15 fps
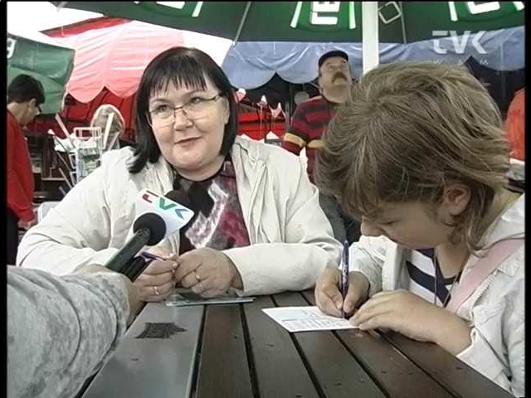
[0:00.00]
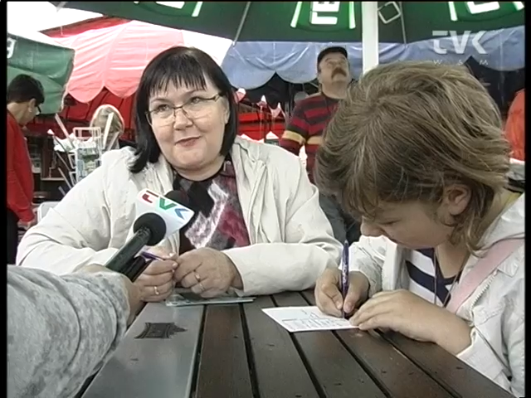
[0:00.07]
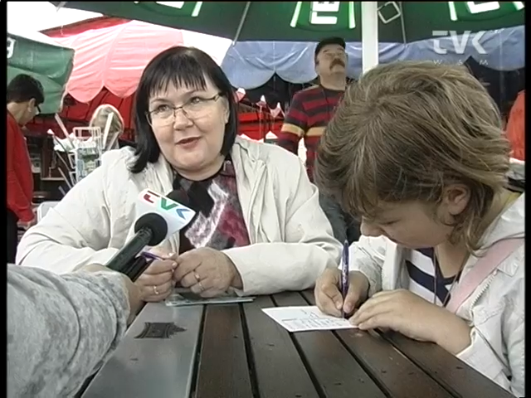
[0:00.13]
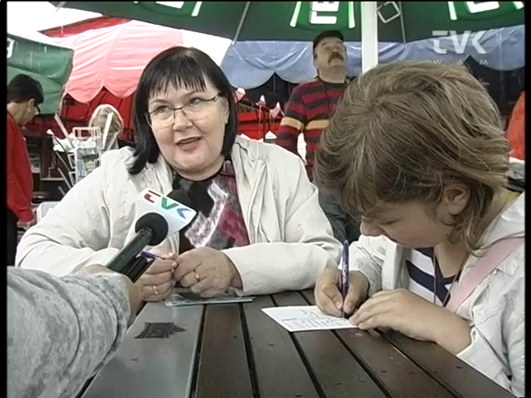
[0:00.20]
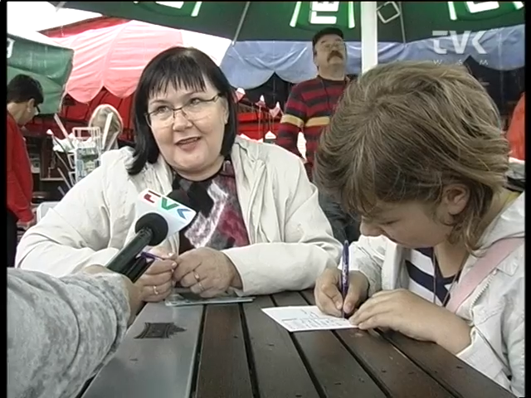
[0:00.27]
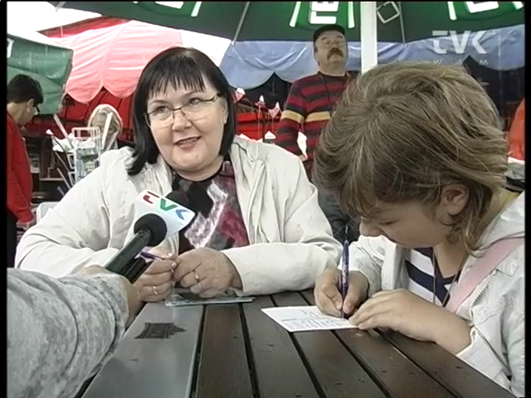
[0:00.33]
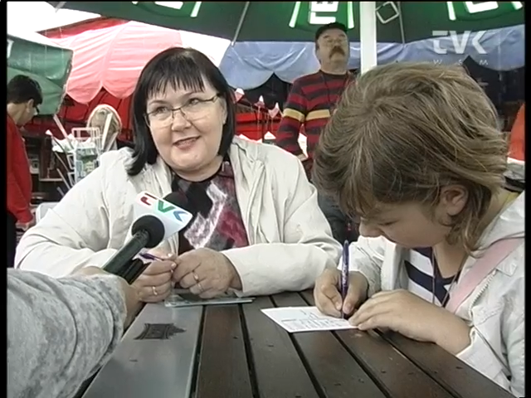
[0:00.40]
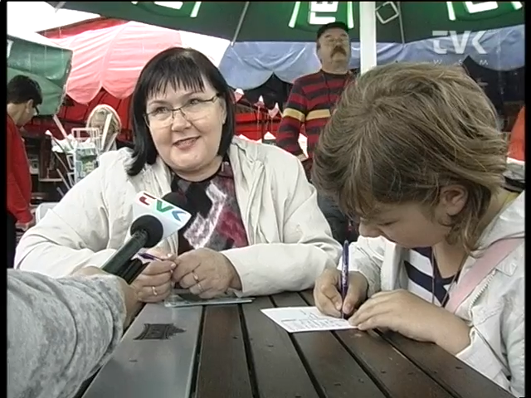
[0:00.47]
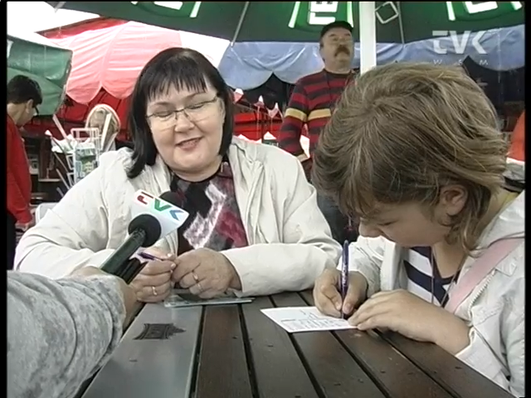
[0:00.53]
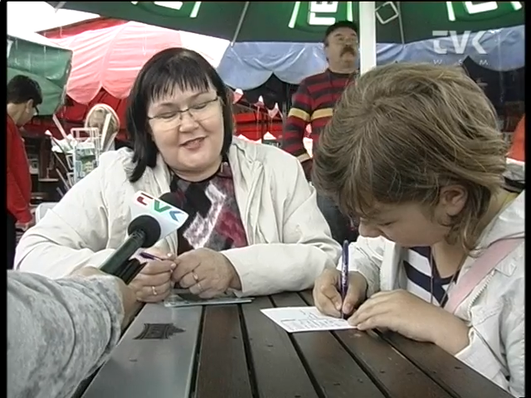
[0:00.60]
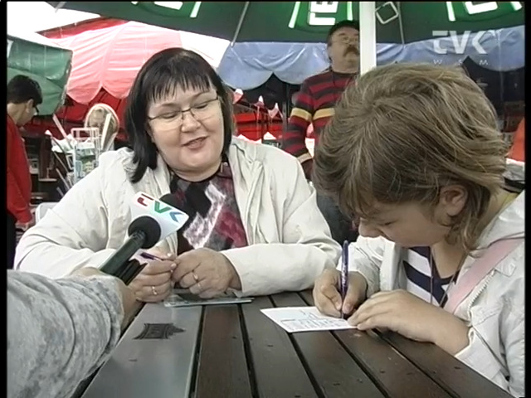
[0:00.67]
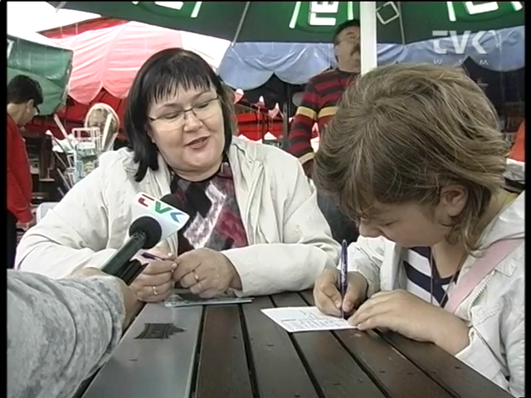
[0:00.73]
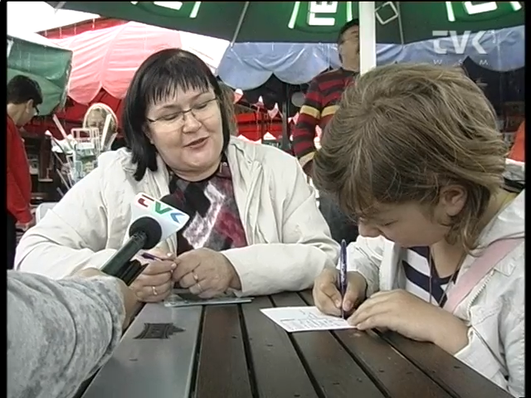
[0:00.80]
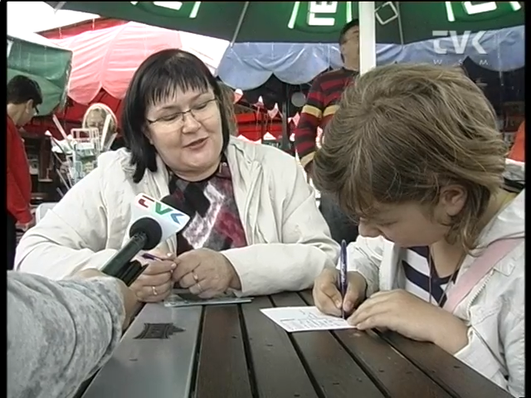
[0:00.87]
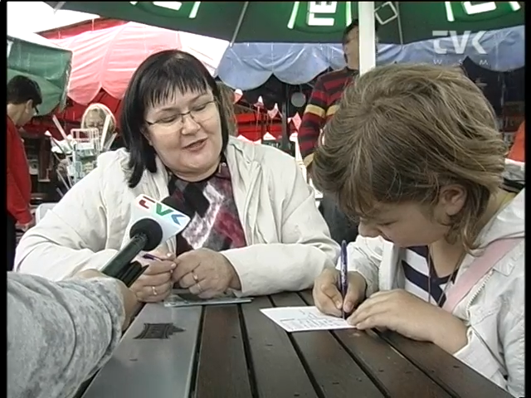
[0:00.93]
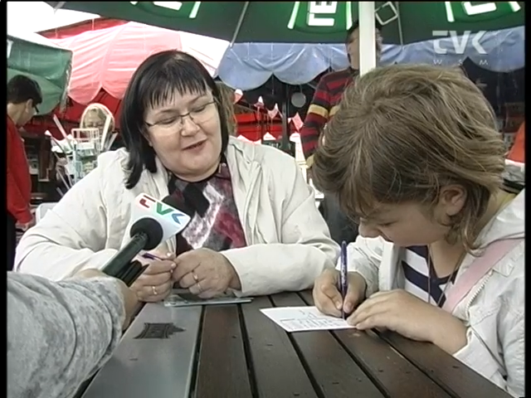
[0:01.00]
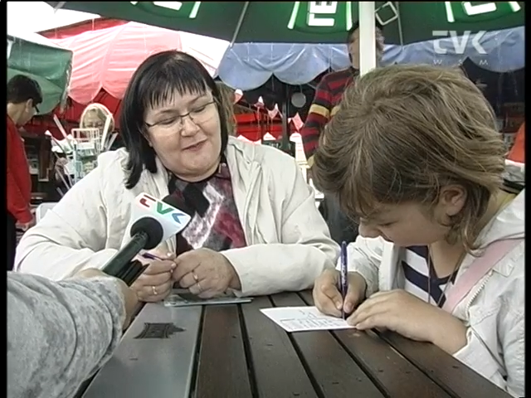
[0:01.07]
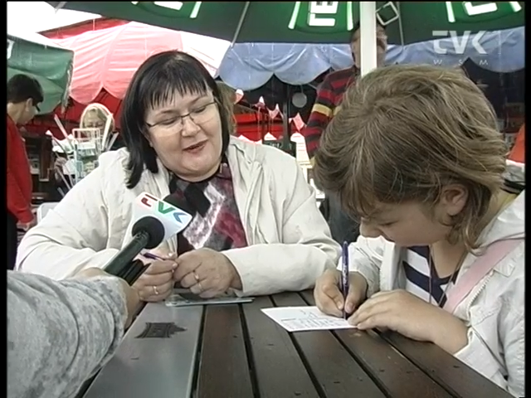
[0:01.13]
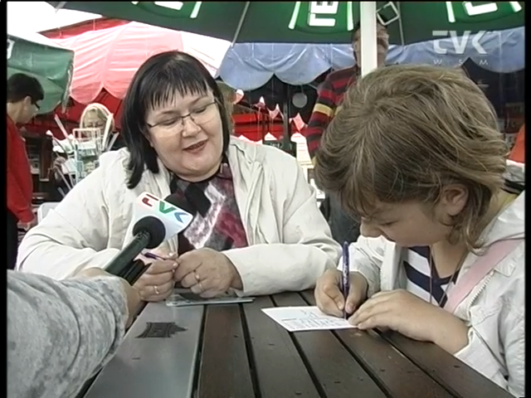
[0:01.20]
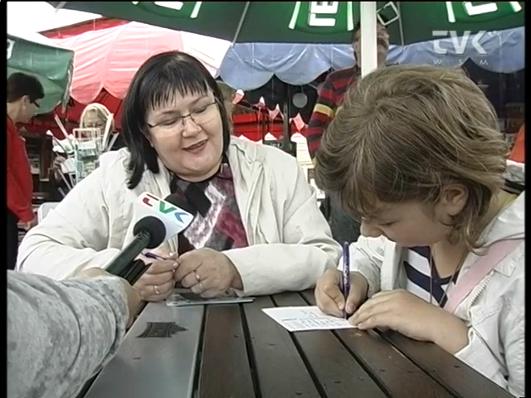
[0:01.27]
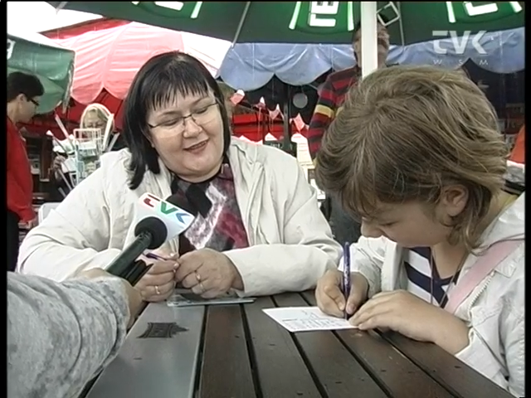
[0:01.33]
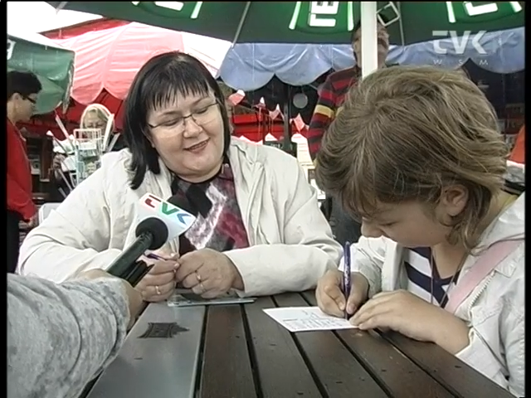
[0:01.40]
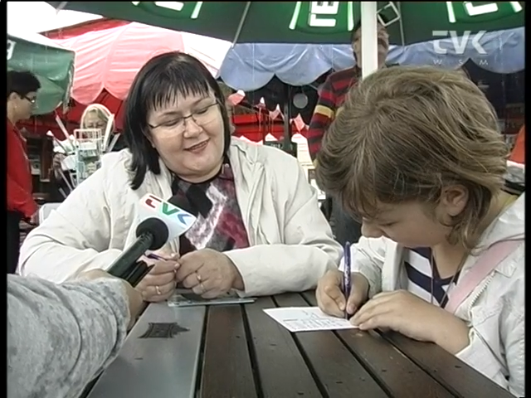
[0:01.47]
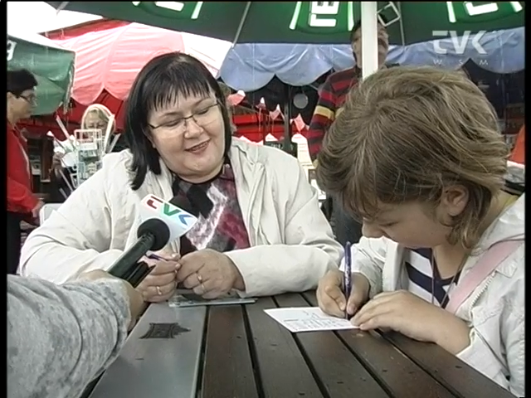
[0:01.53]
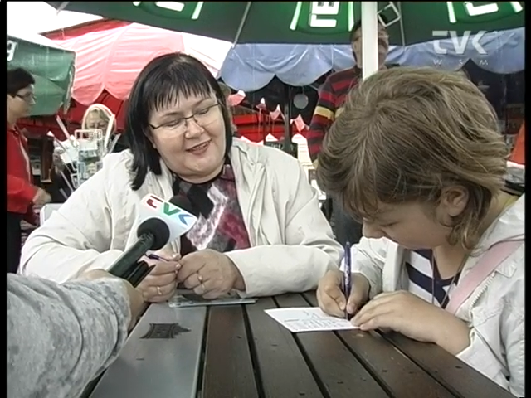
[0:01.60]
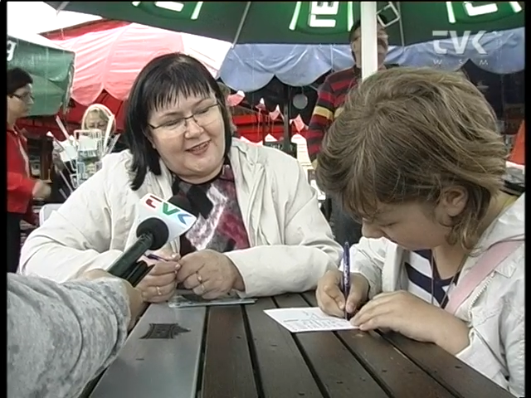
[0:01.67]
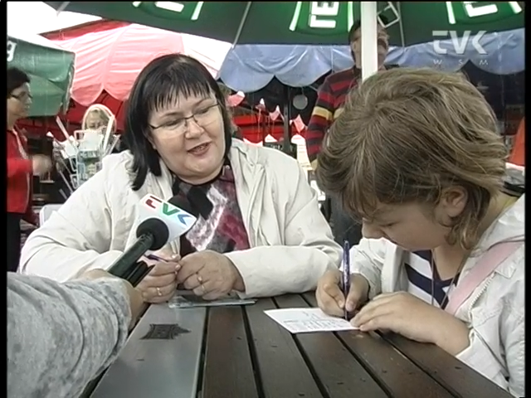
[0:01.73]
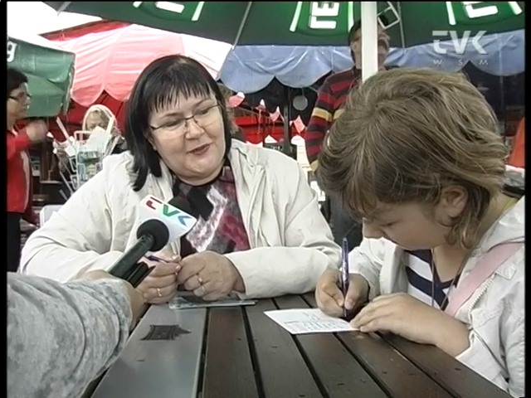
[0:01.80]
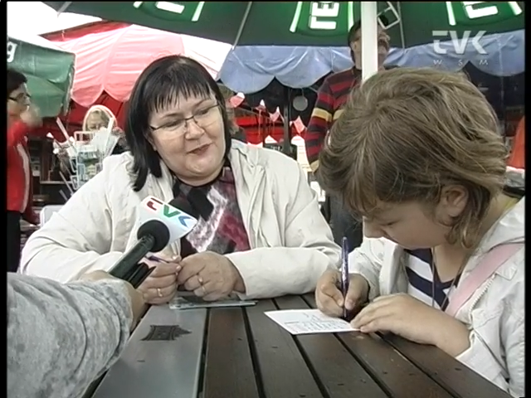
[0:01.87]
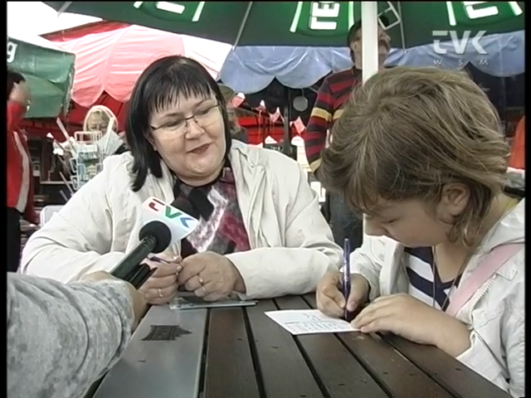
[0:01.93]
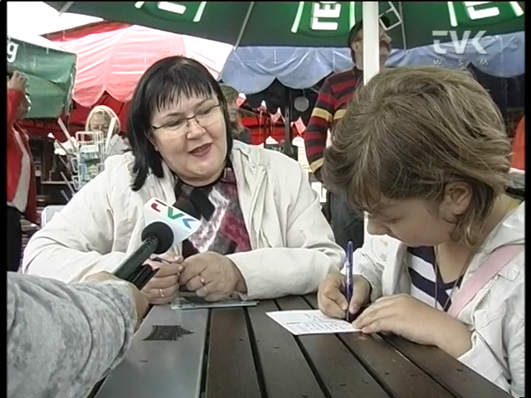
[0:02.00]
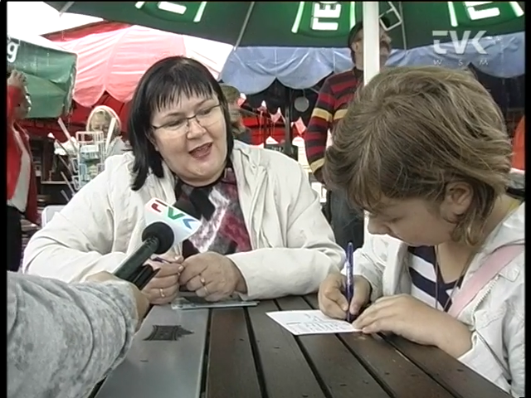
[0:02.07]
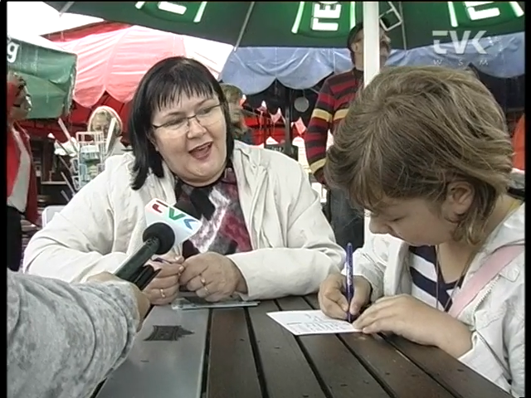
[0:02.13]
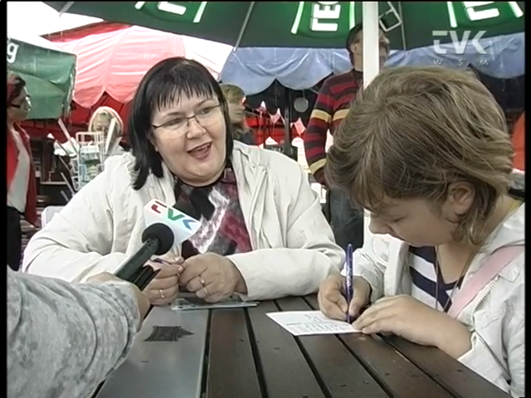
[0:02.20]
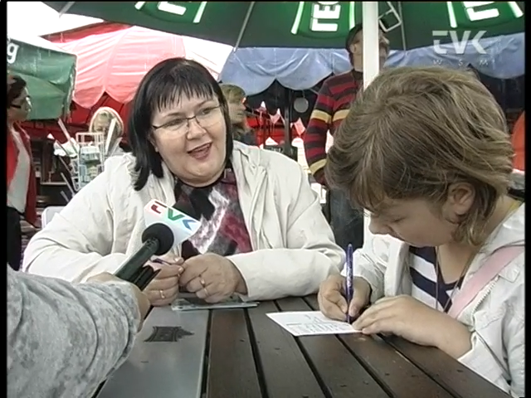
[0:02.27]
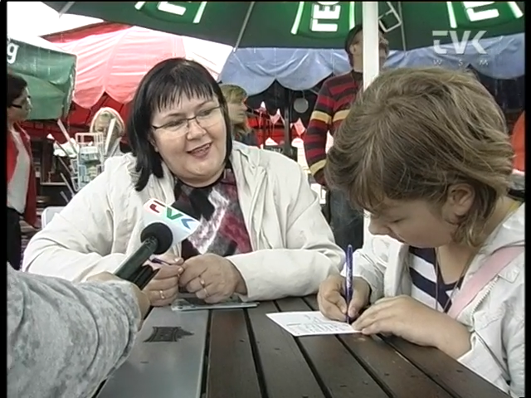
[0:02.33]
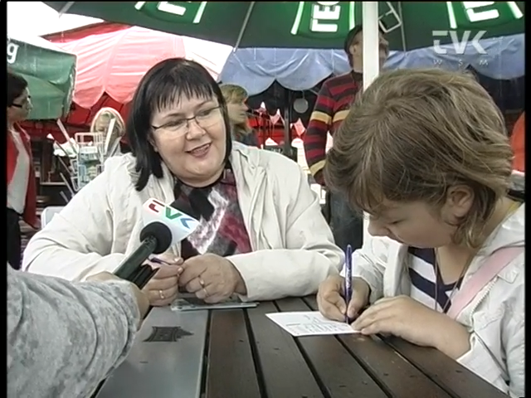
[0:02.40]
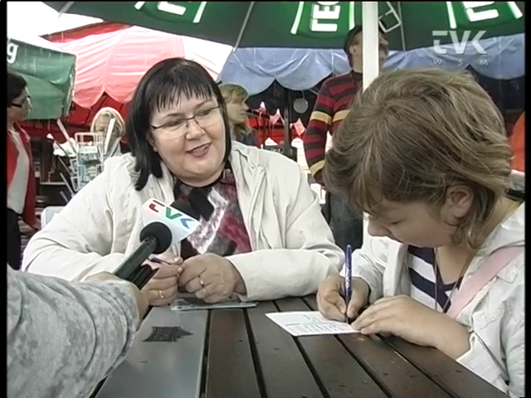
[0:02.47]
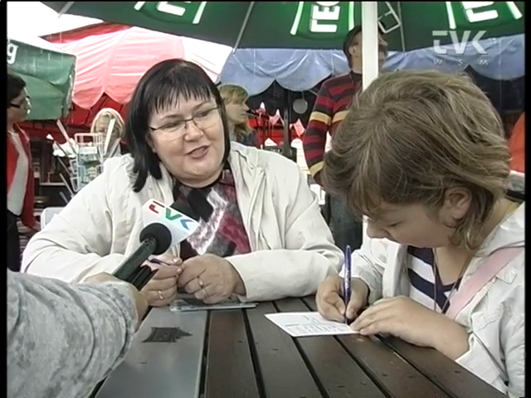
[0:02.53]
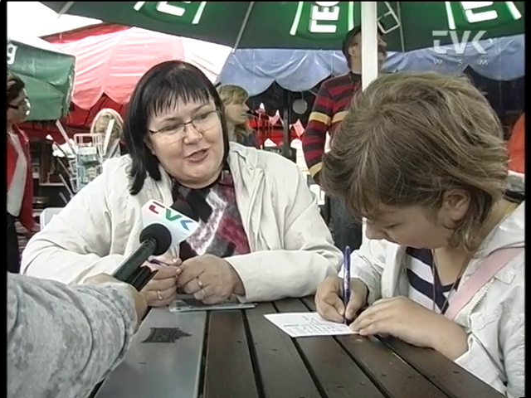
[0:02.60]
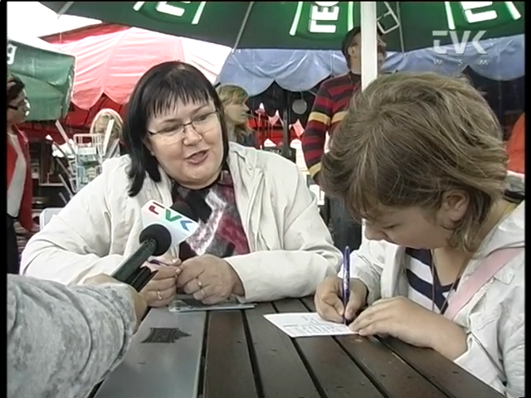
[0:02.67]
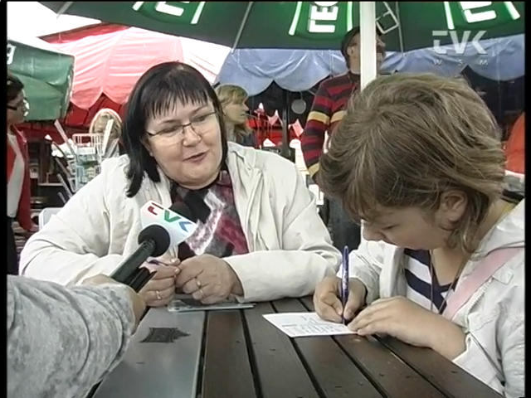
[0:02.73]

Polanicy Zdroju na parę dni i dzisiaj